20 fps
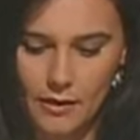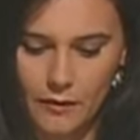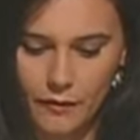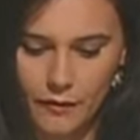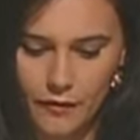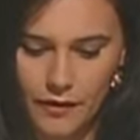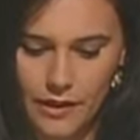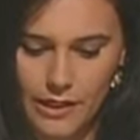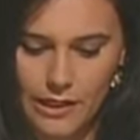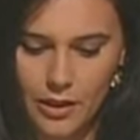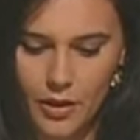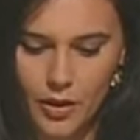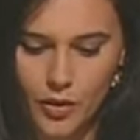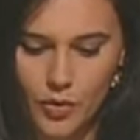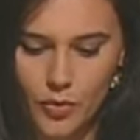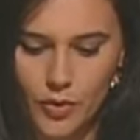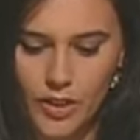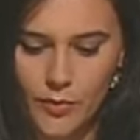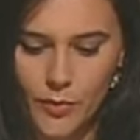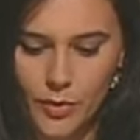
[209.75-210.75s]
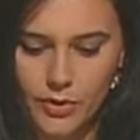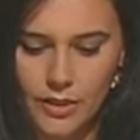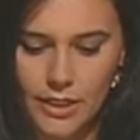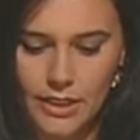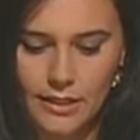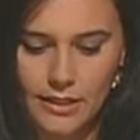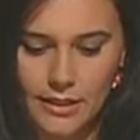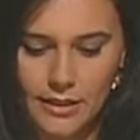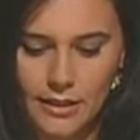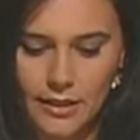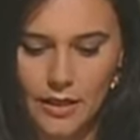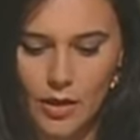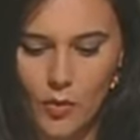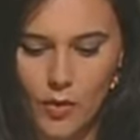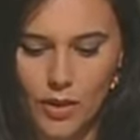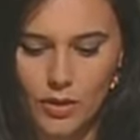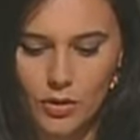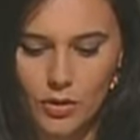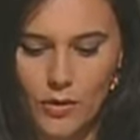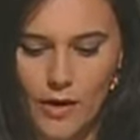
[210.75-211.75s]
figlio e due nipotini di
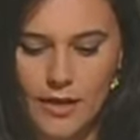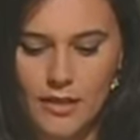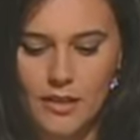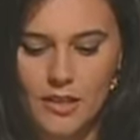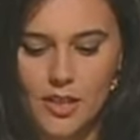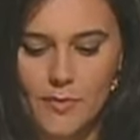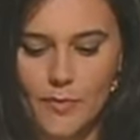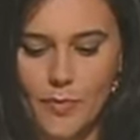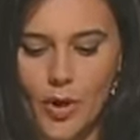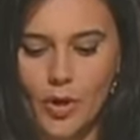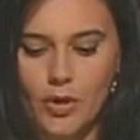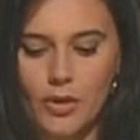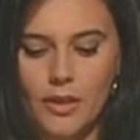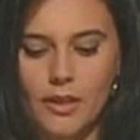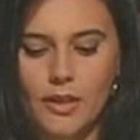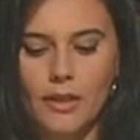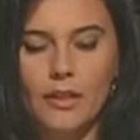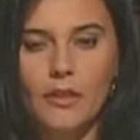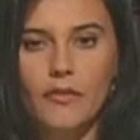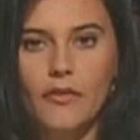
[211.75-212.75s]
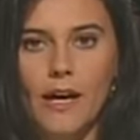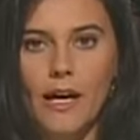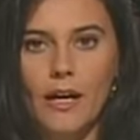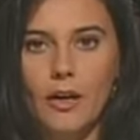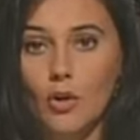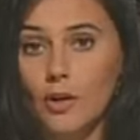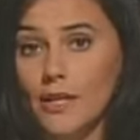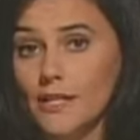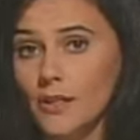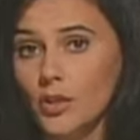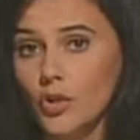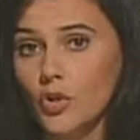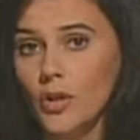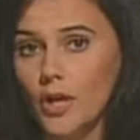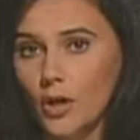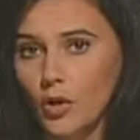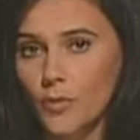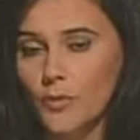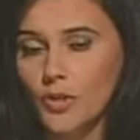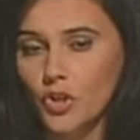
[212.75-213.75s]
3-4 anni sporchi di fango. La signora
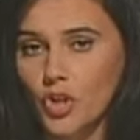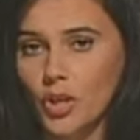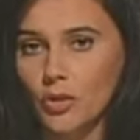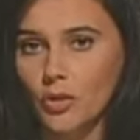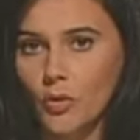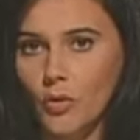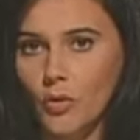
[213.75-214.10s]
ha cominciato a